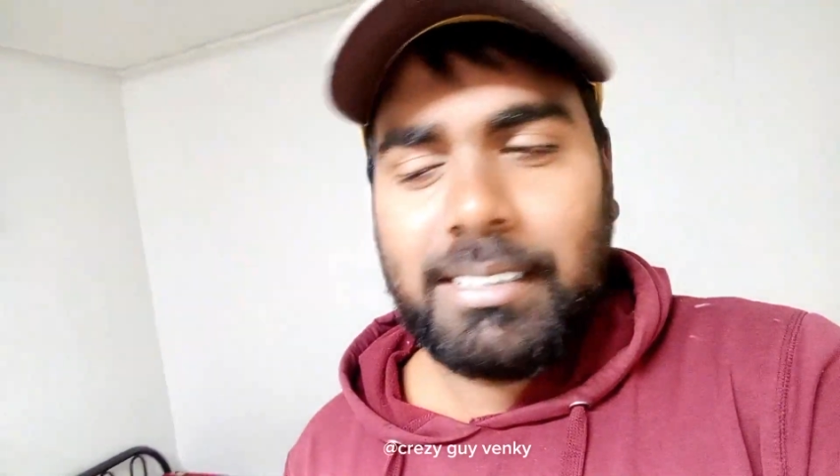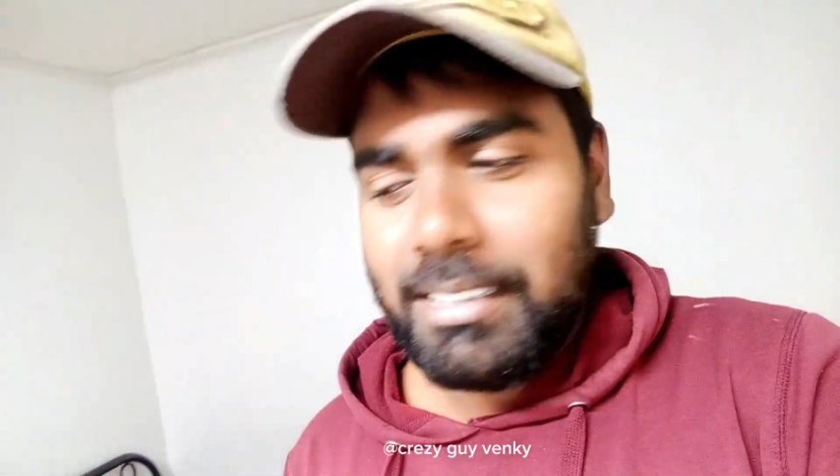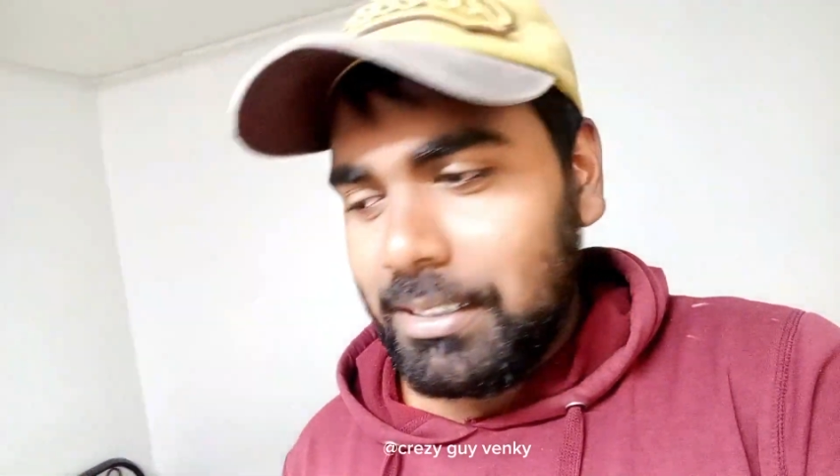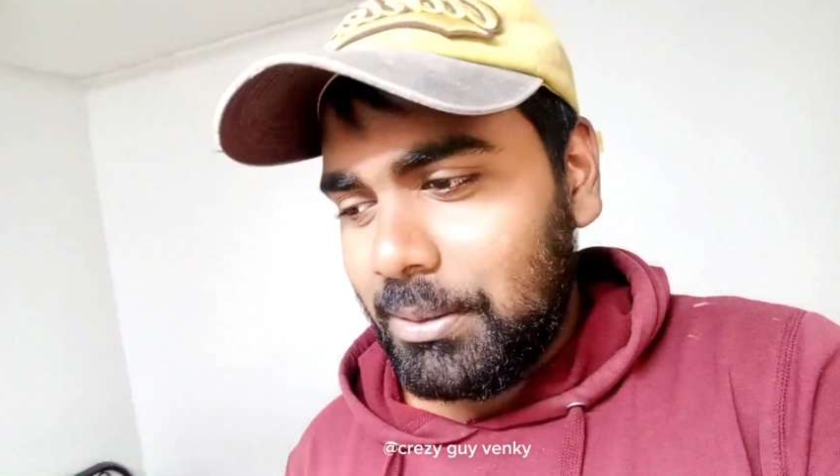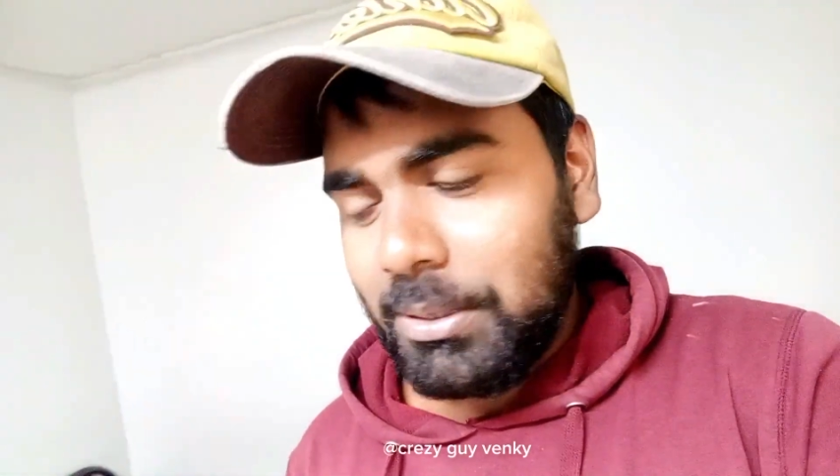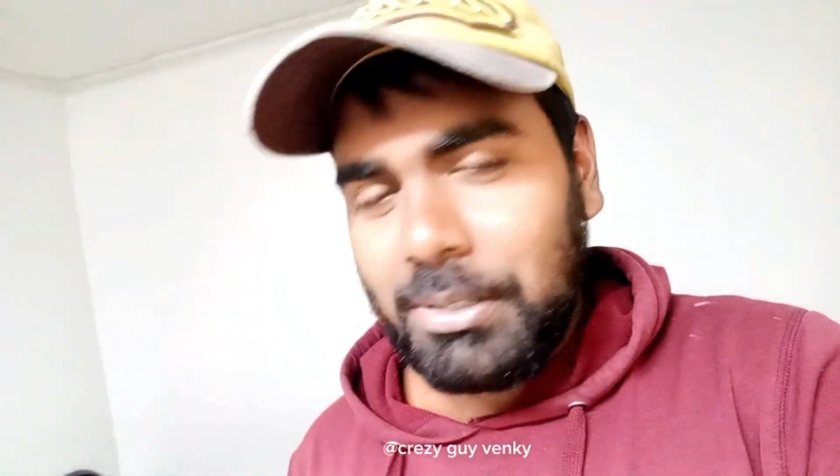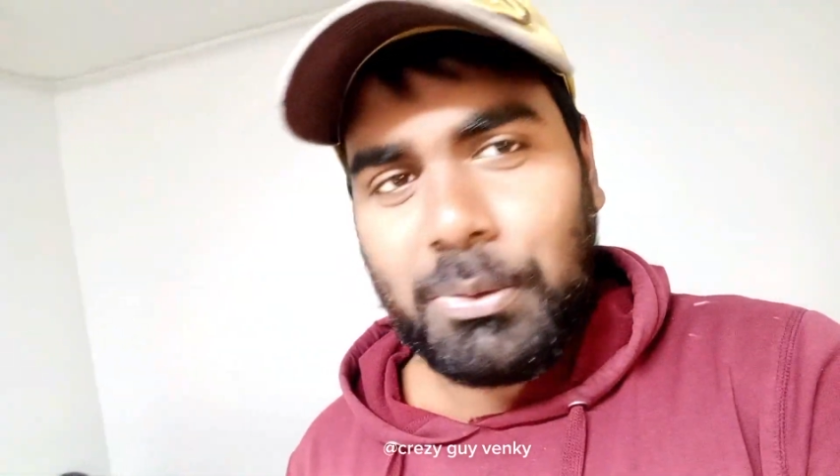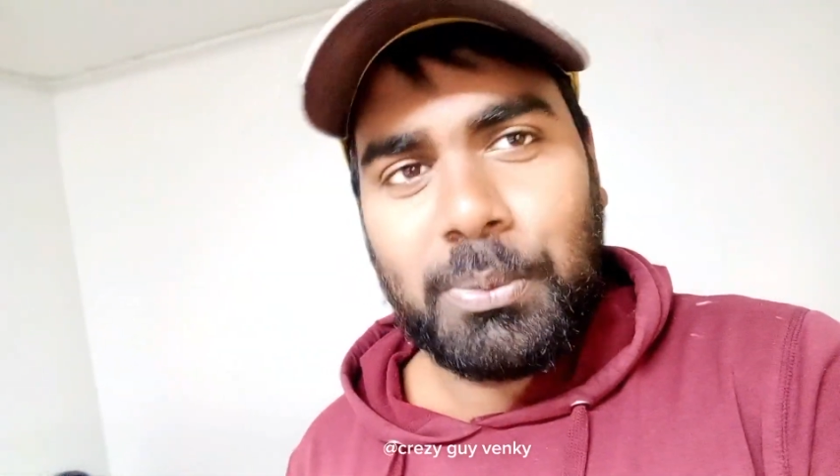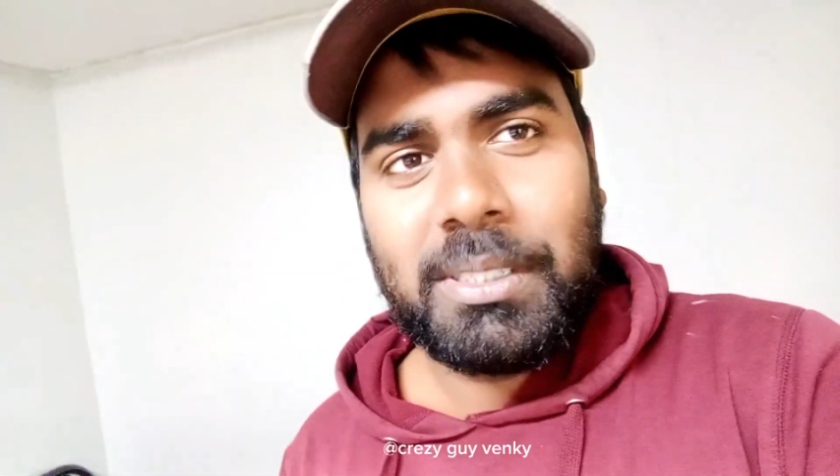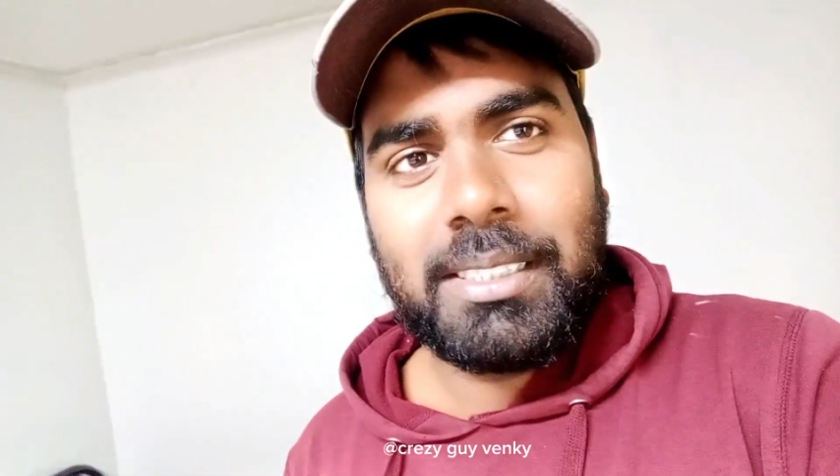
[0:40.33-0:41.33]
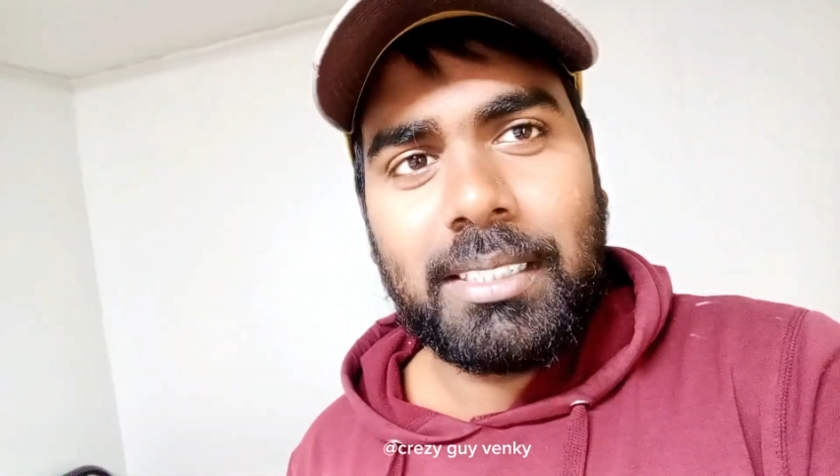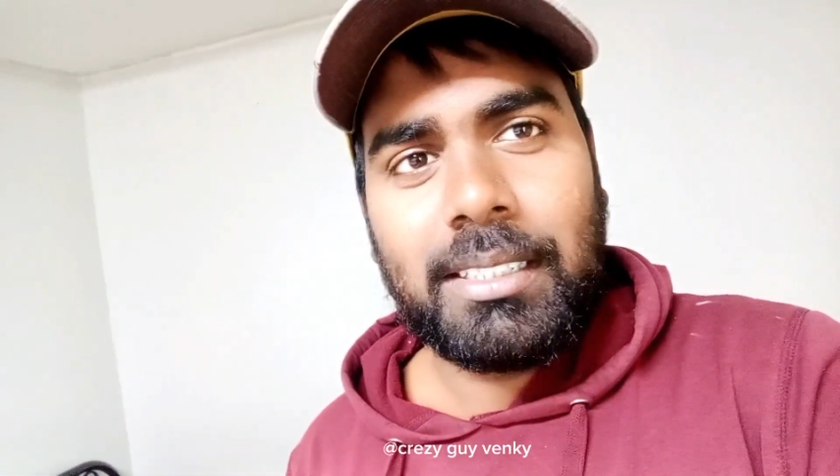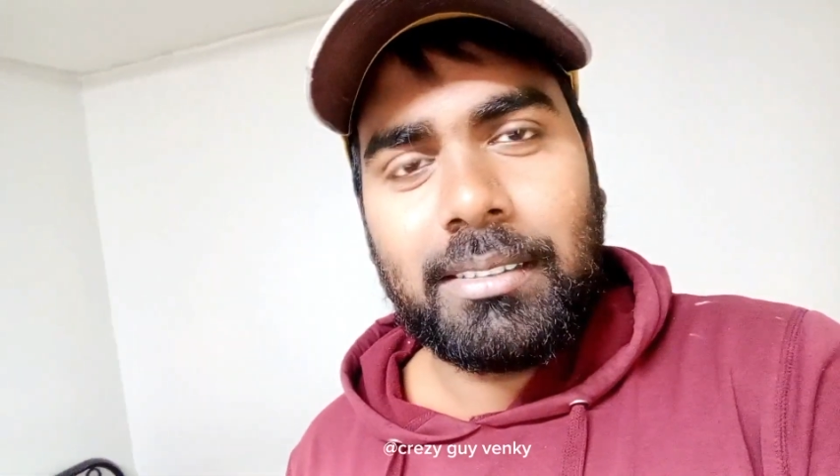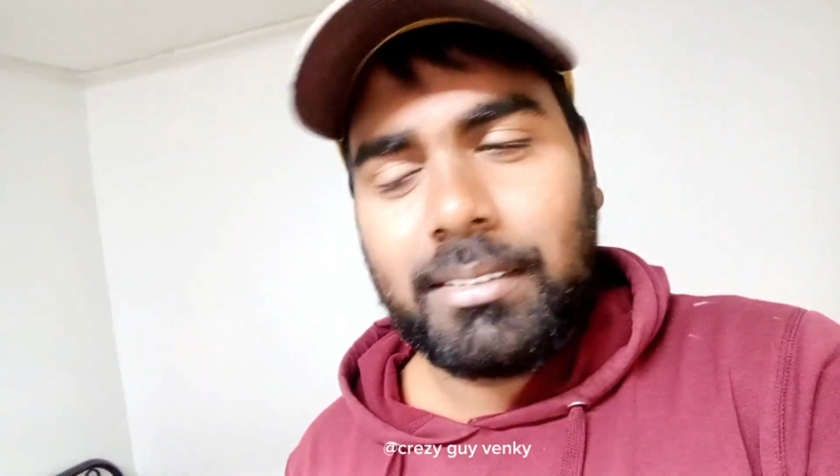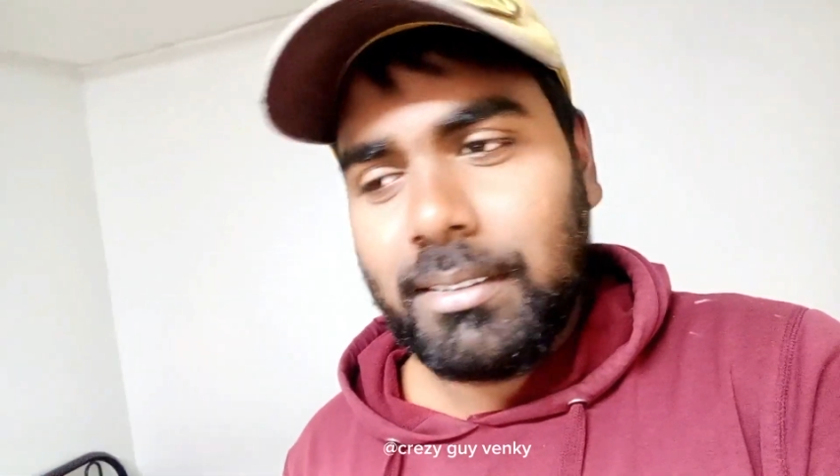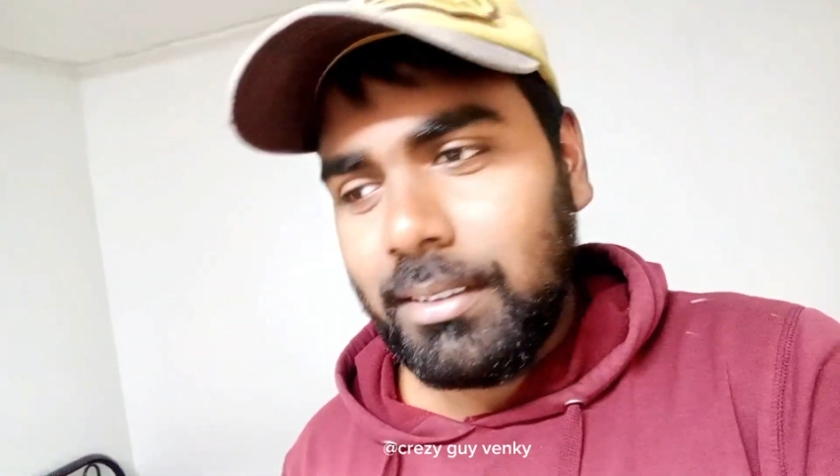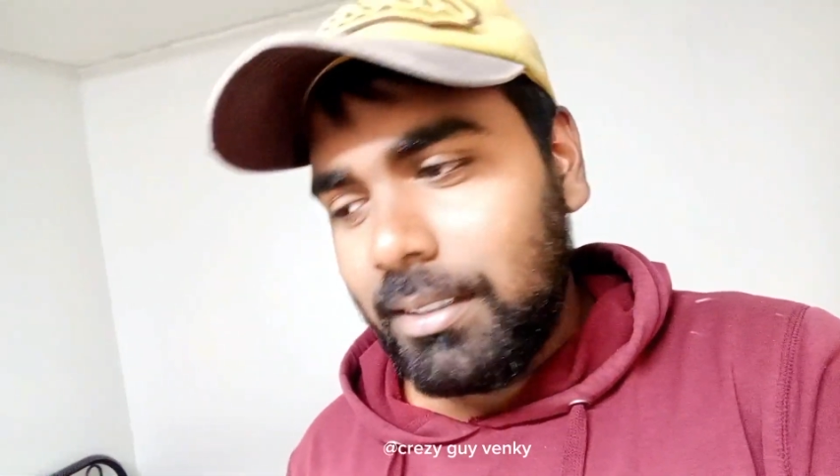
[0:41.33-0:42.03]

తీసుకొచ్చి చూపించాడు నాకు